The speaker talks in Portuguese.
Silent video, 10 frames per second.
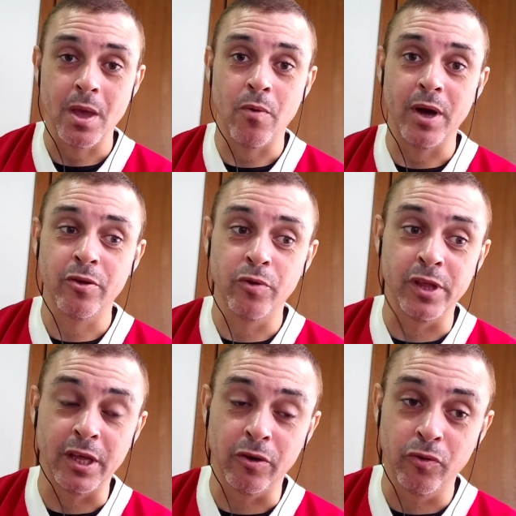eu acho que o
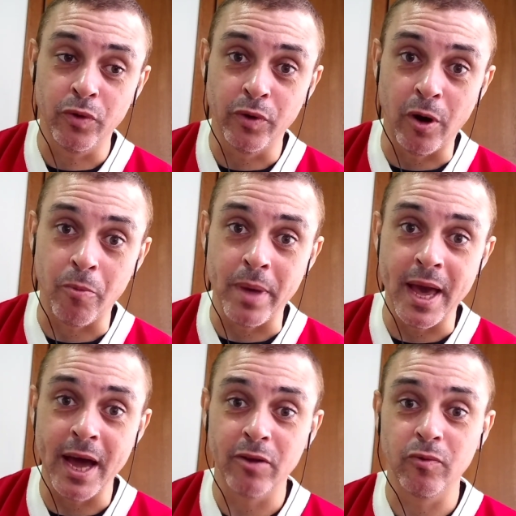dinheiro do Yuri
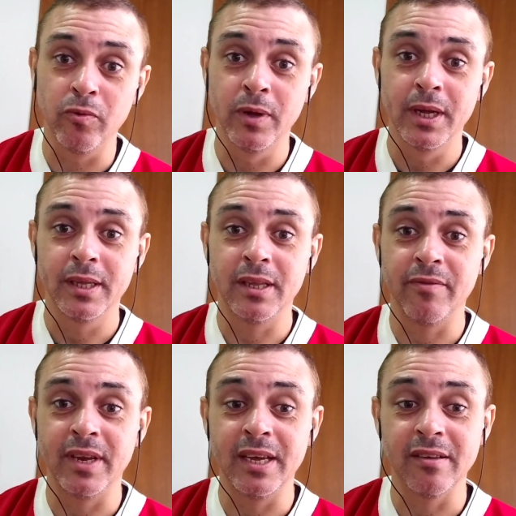Alberto
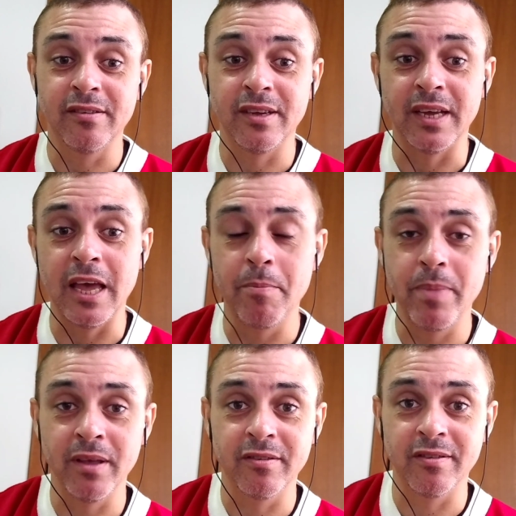deveria ser
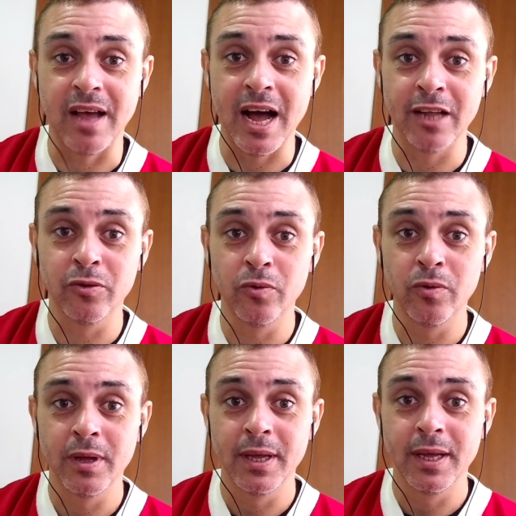
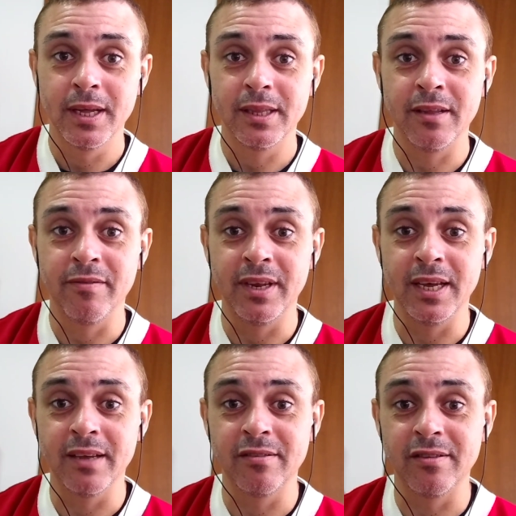repensado,
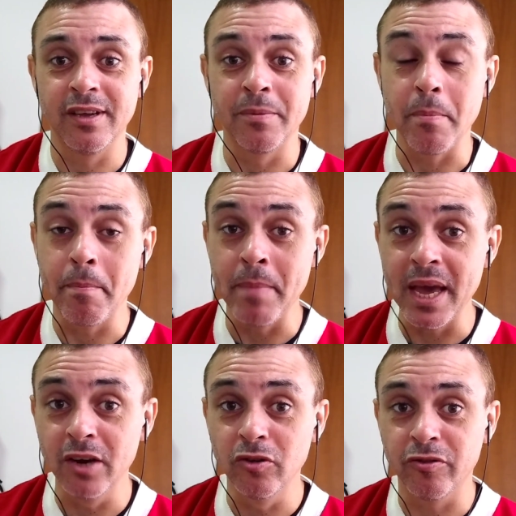deveria ser
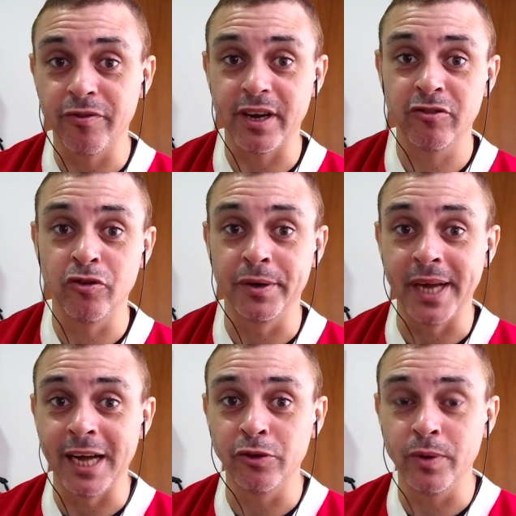menos
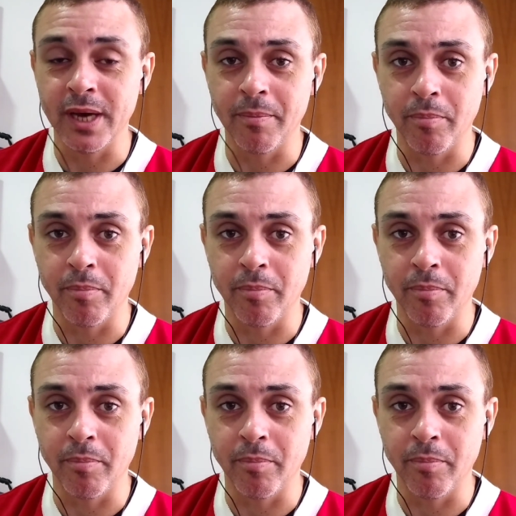fracionado em